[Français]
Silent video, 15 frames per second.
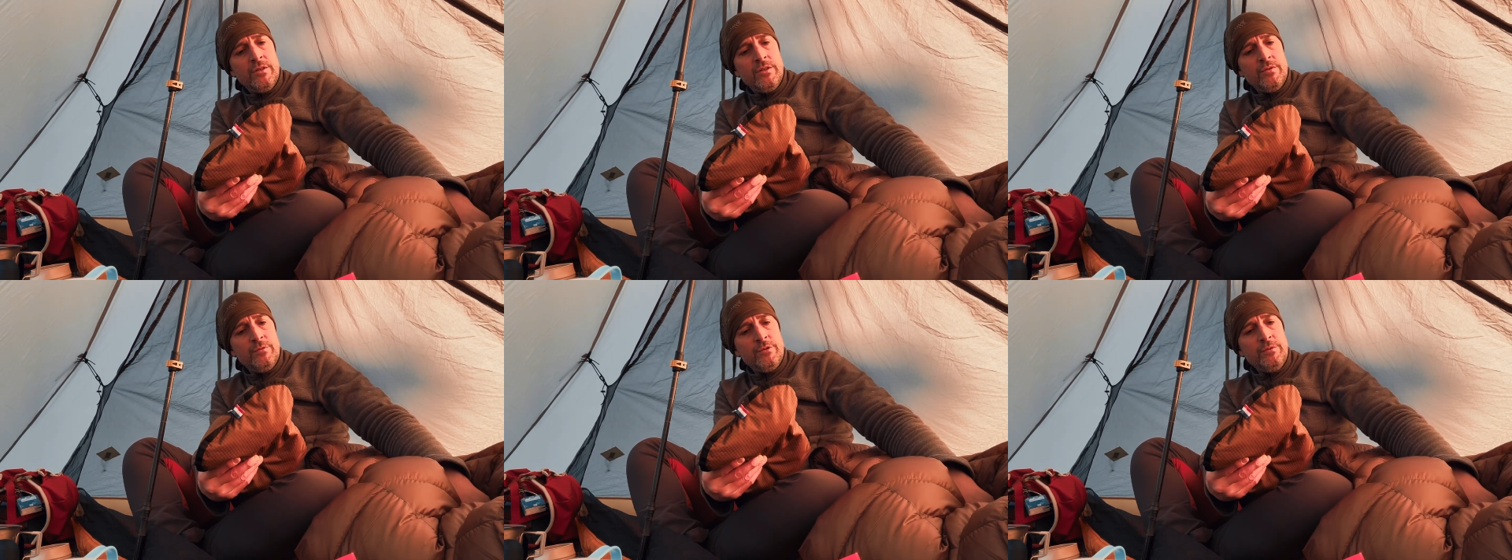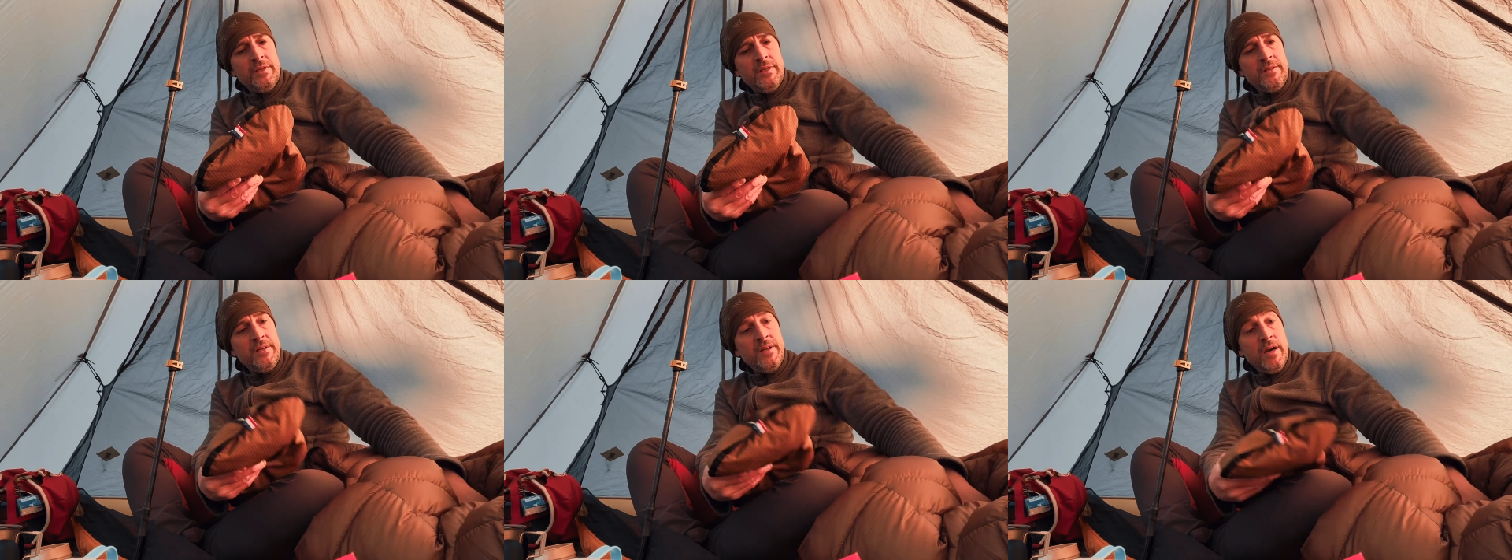Et je me suis
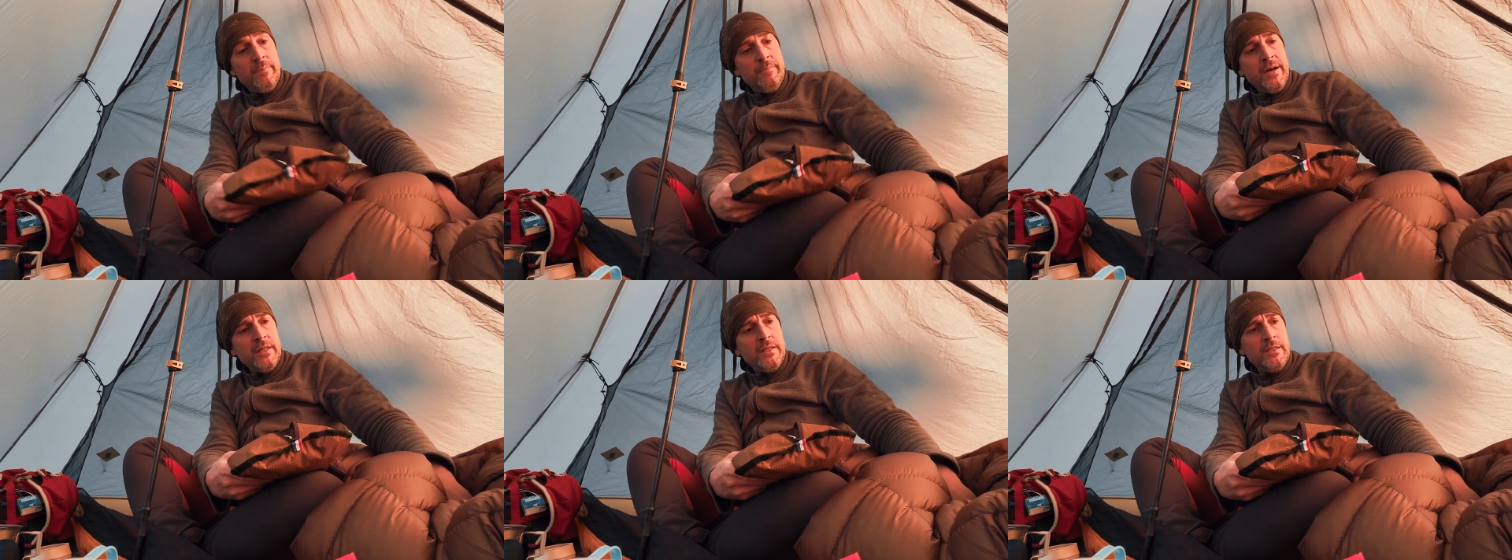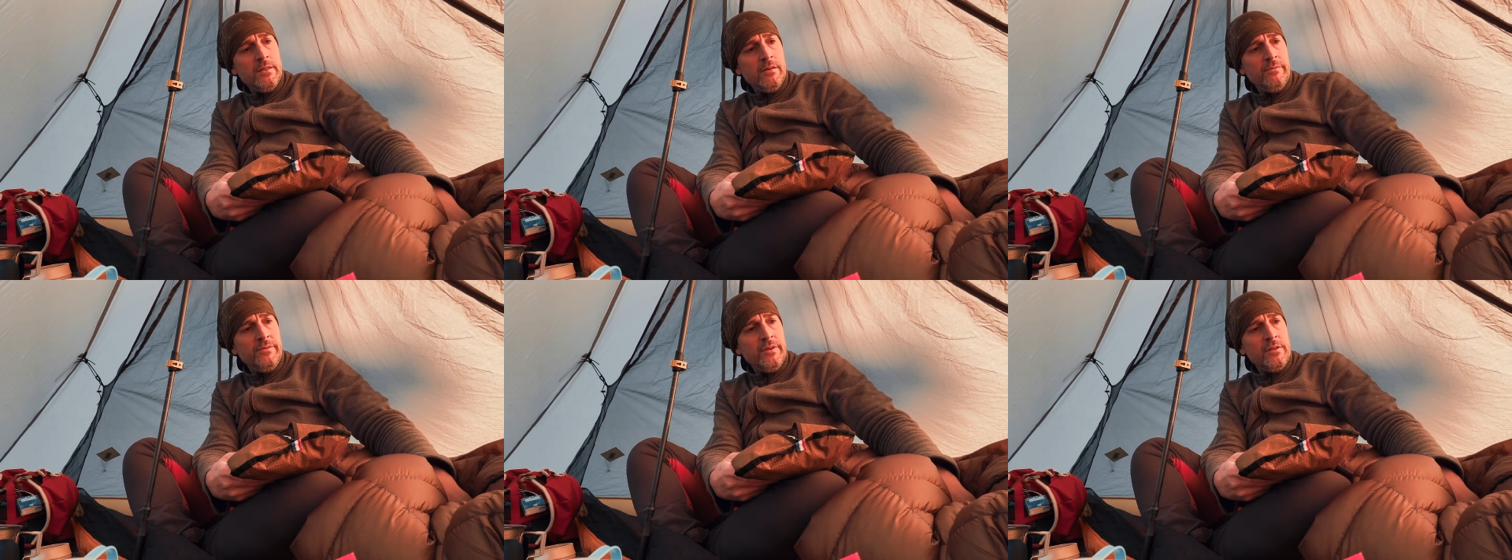décidé à
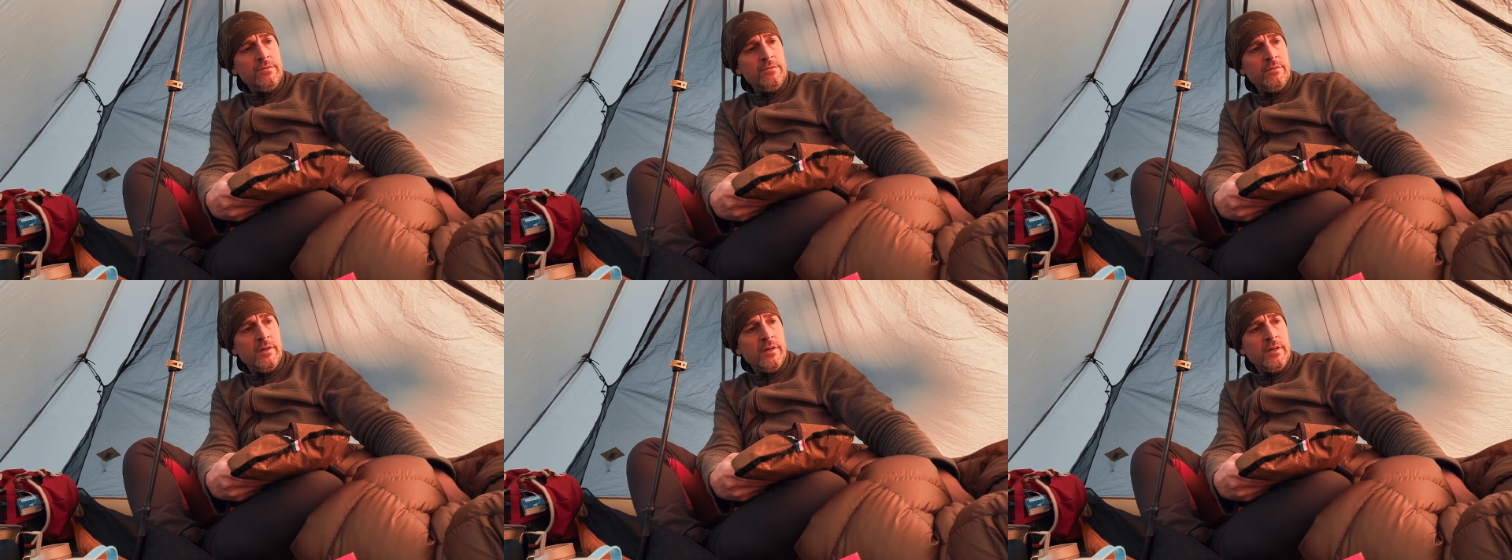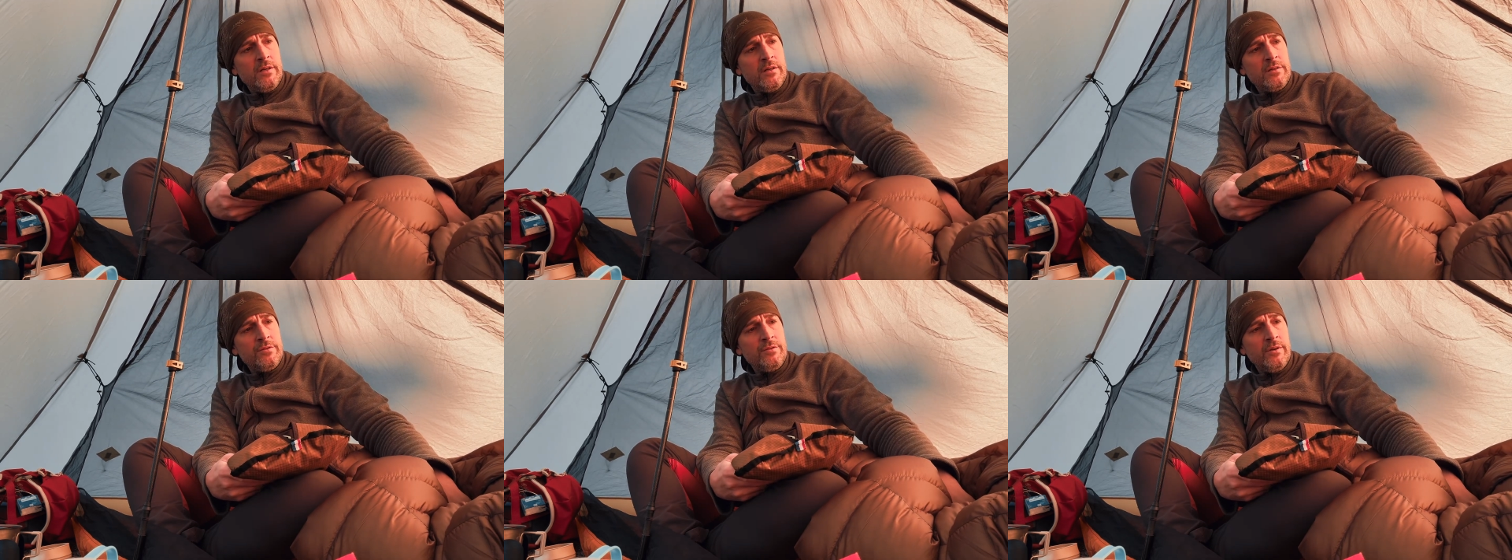repartir en fait sur
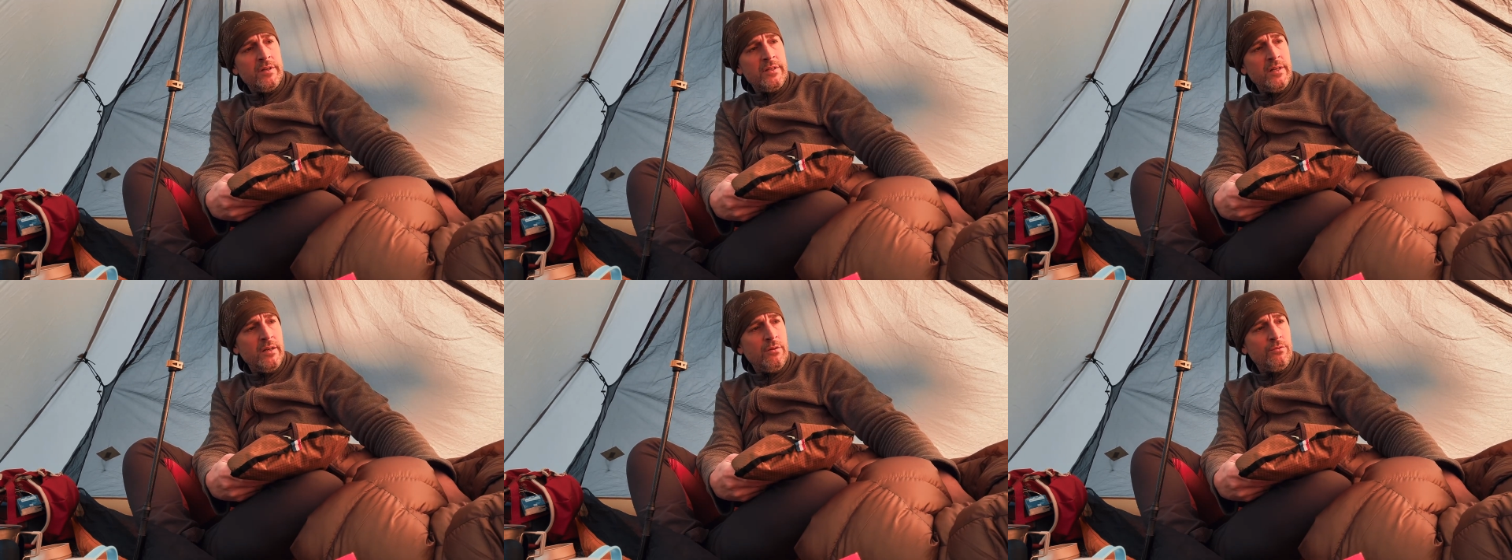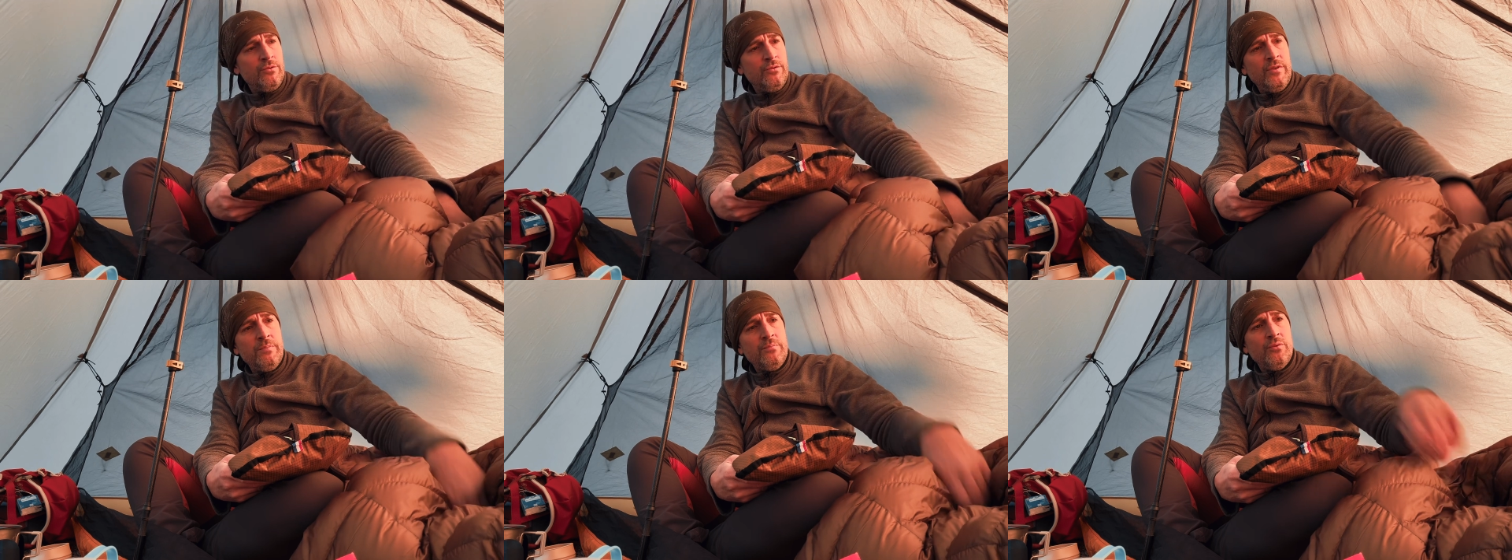un, sur un sac en
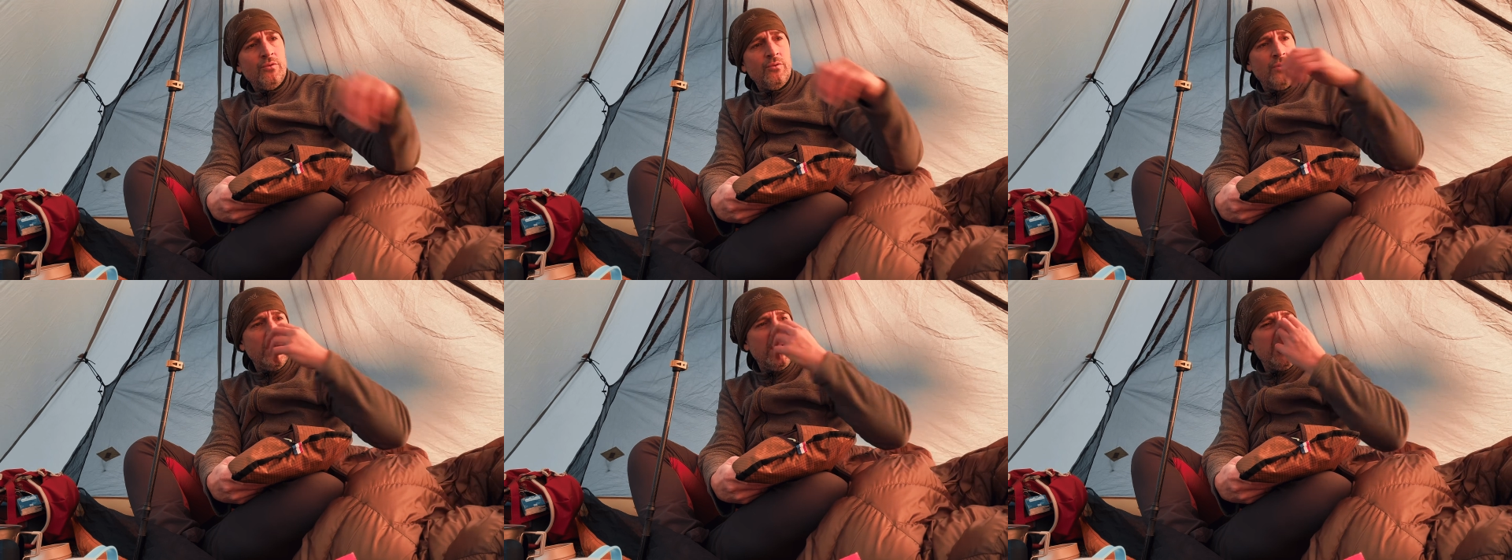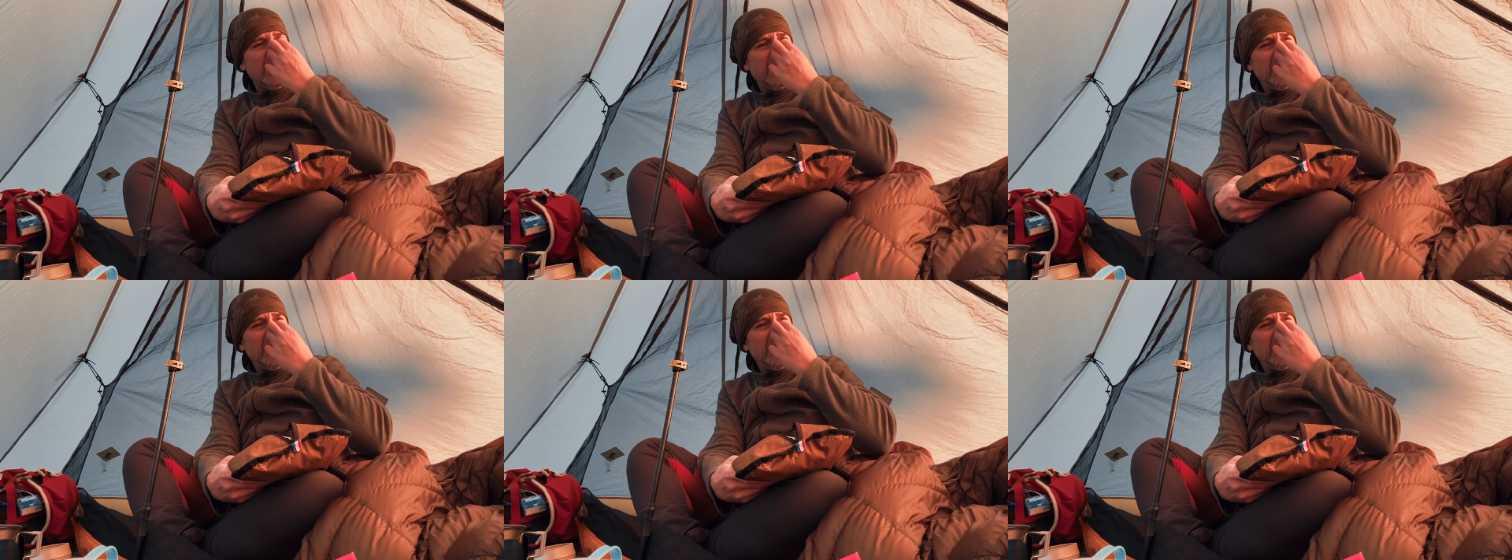duvet. Pourquoi